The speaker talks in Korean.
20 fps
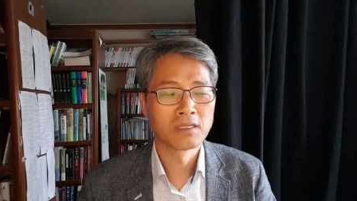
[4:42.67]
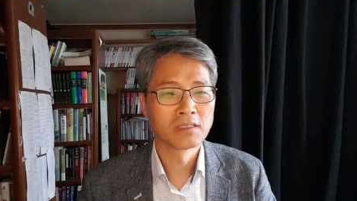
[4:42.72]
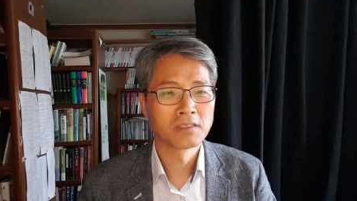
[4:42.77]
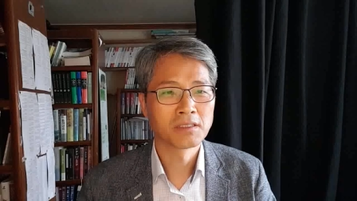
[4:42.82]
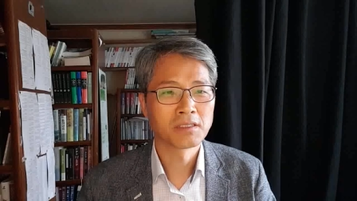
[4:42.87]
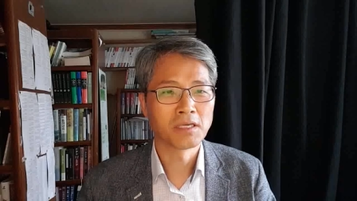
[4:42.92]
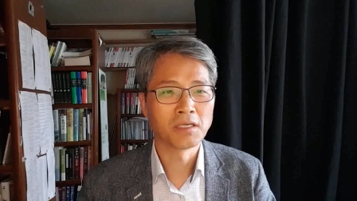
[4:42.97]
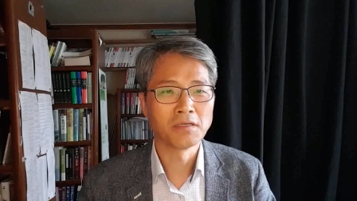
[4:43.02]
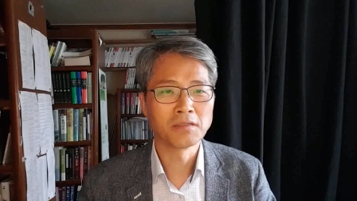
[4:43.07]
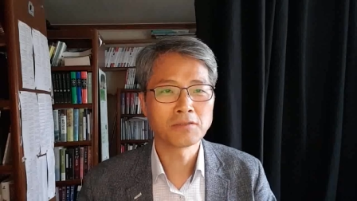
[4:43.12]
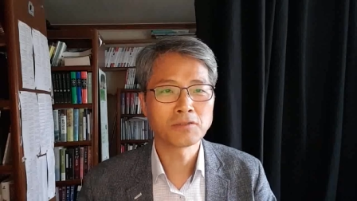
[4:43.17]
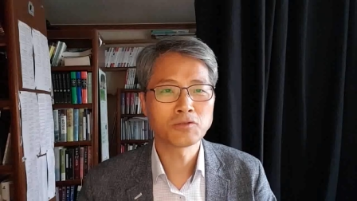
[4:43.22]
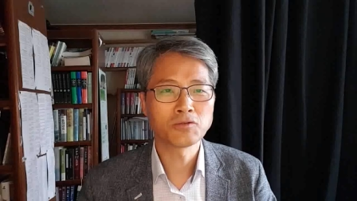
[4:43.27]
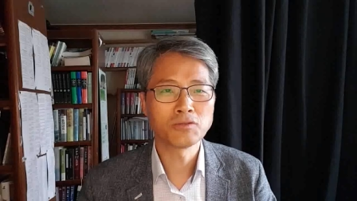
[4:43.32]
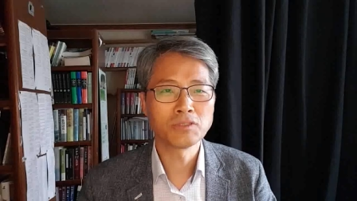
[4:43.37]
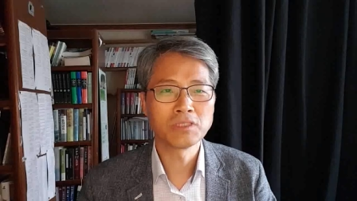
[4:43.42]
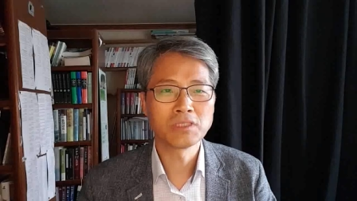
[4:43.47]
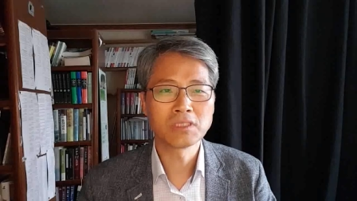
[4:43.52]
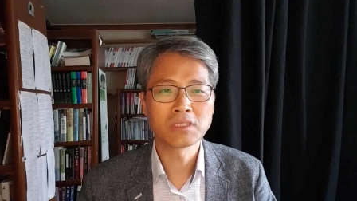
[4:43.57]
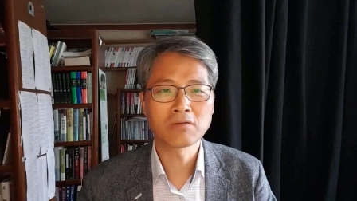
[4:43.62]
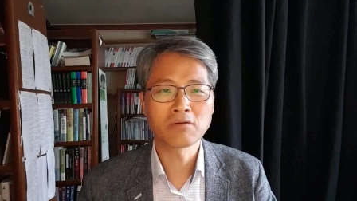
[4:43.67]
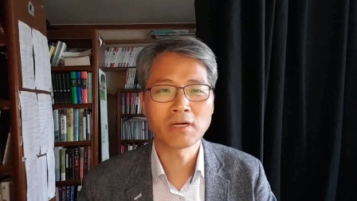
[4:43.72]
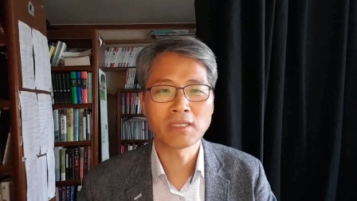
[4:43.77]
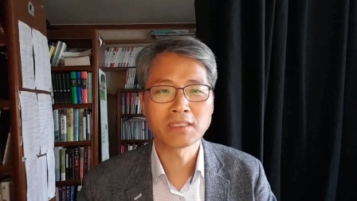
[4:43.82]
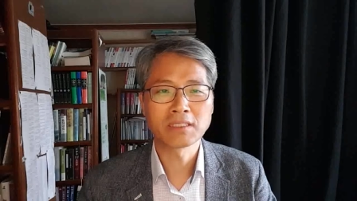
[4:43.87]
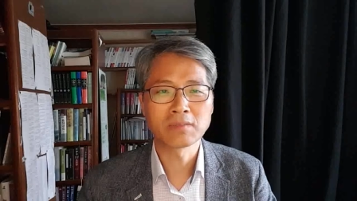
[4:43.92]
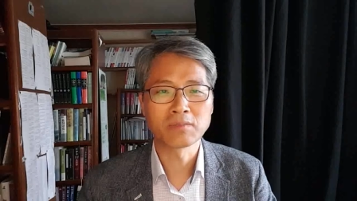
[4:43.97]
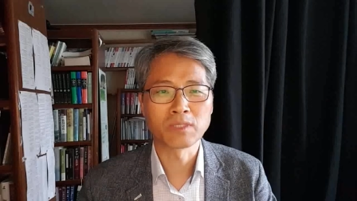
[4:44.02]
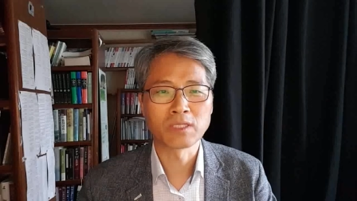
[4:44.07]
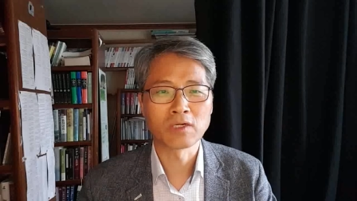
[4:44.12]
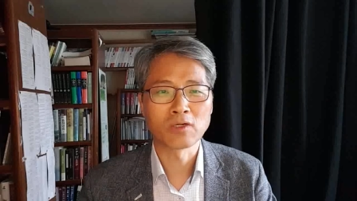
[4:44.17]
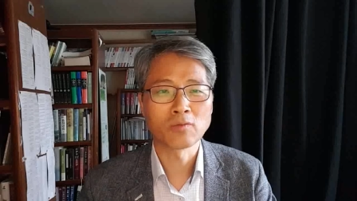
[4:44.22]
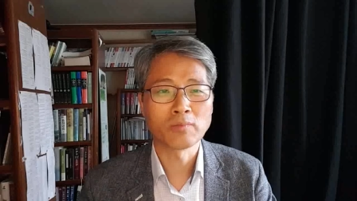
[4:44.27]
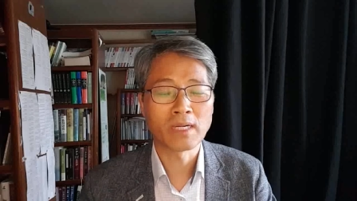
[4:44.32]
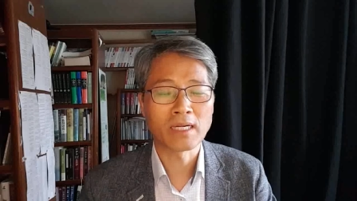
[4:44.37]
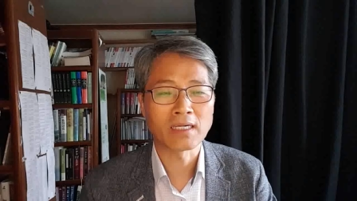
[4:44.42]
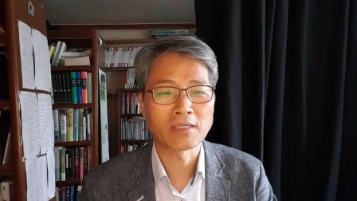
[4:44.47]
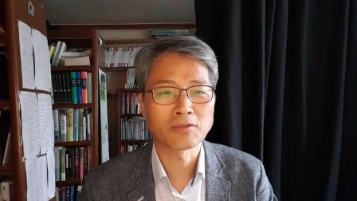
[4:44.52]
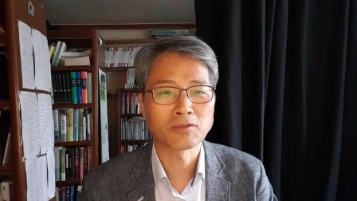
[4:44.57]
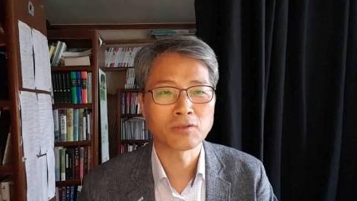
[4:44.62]
개혁주의적 관점이라고
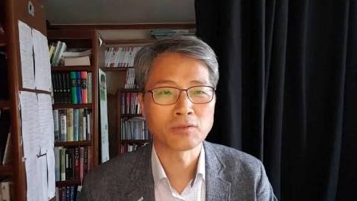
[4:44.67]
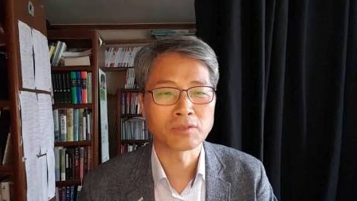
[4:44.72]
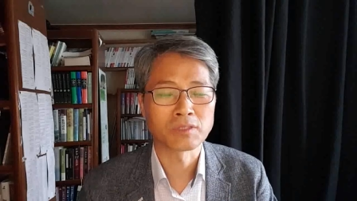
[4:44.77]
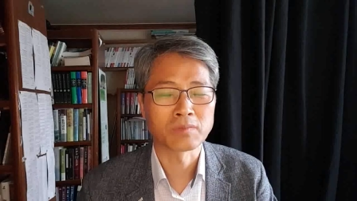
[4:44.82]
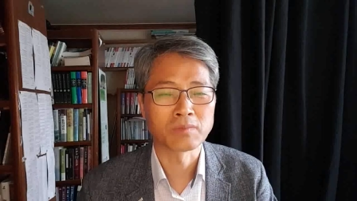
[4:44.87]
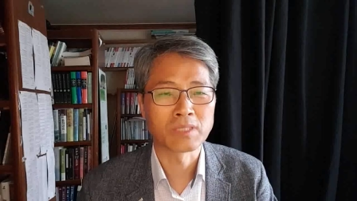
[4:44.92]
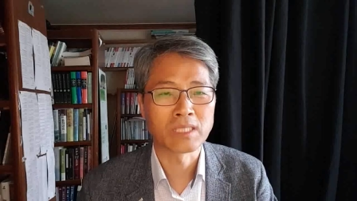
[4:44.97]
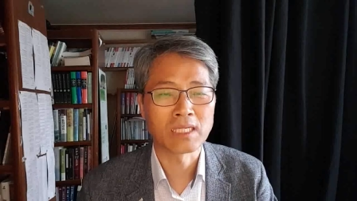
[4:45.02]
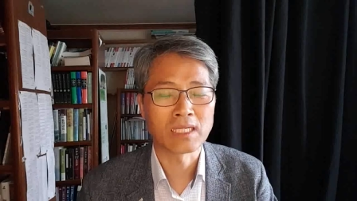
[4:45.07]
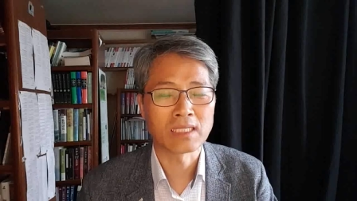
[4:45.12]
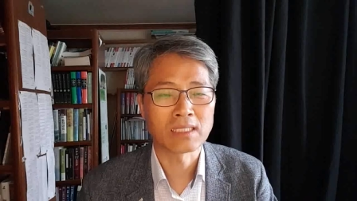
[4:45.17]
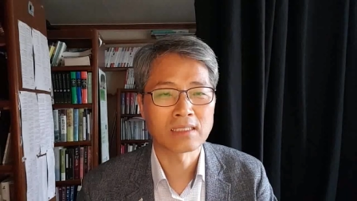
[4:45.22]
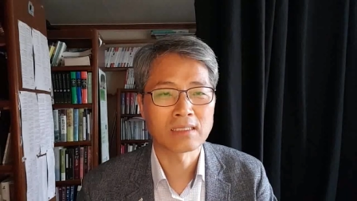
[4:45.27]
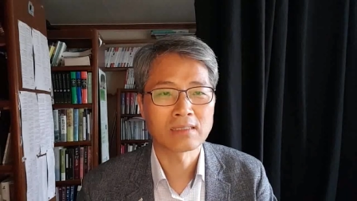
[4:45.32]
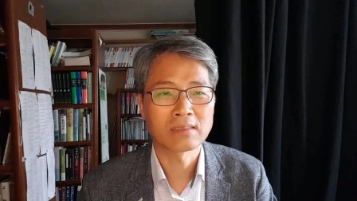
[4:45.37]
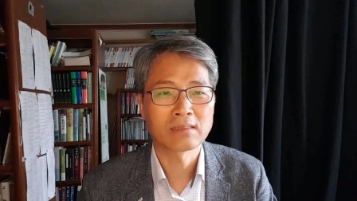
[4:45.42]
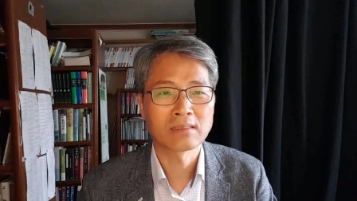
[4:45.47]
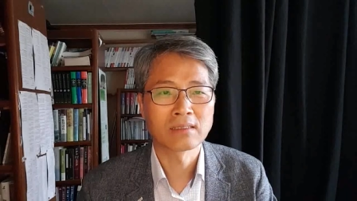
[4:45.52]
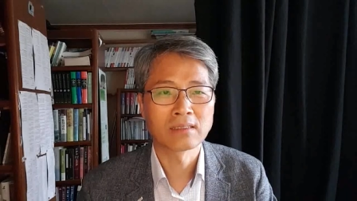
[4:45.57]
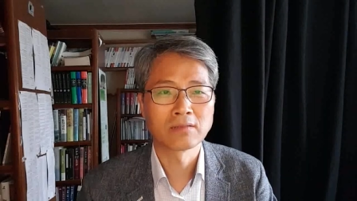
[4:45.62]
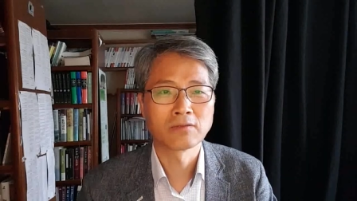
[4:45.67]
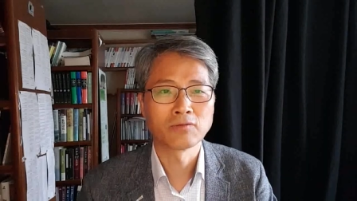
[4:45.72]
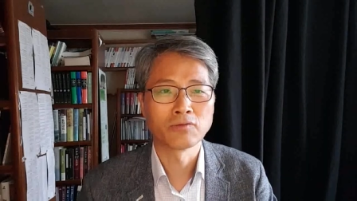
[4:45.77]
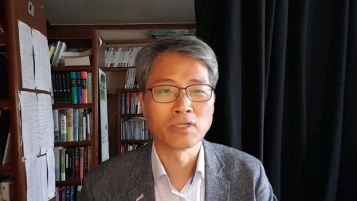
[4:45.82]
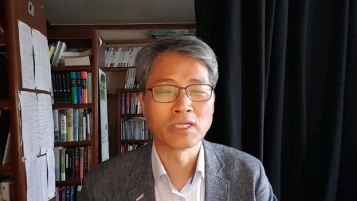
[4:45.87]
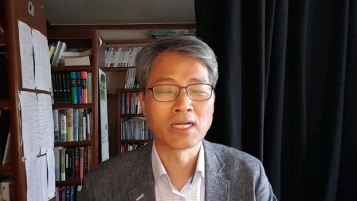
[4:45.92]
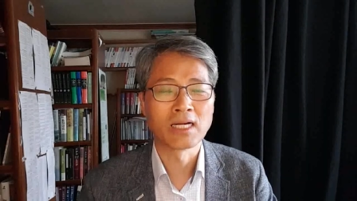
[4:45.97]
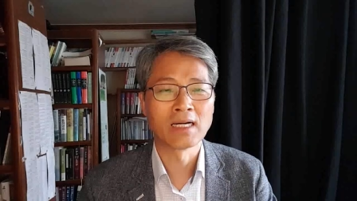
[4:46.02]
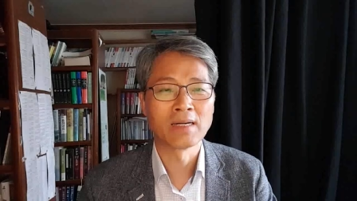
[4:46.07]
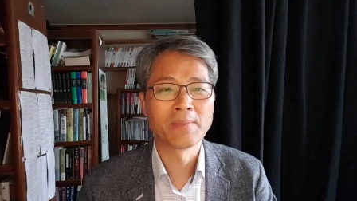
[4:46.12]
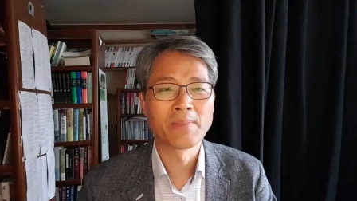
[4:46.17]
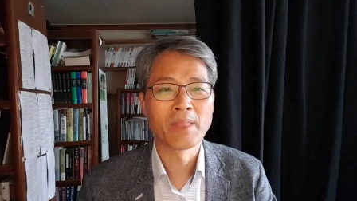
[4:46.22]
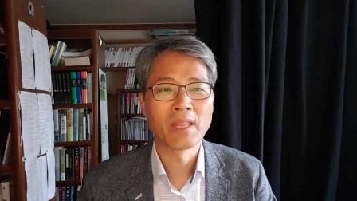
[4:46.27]
말할 수 없습니다. 우리가